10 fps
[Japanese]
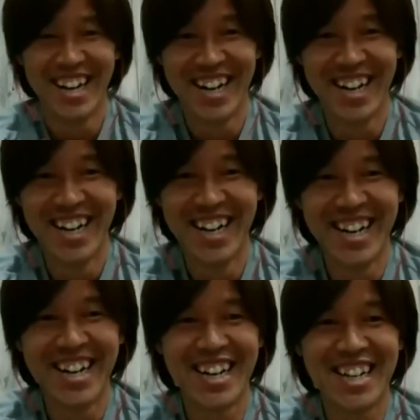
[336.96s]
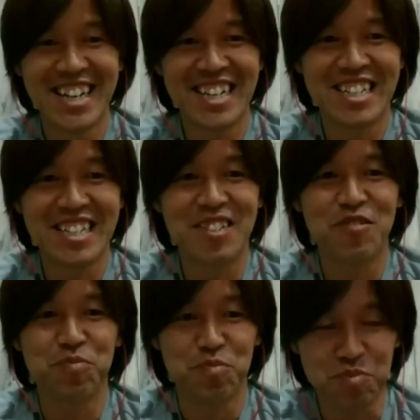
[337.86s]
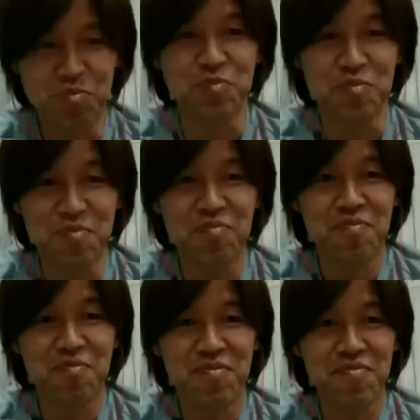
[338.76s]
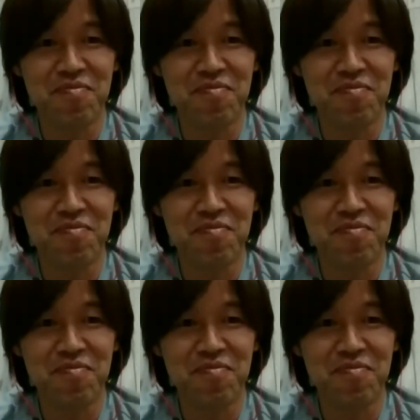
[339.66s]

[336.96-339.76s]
葉でやっぱ、言葉にするのって難しいっ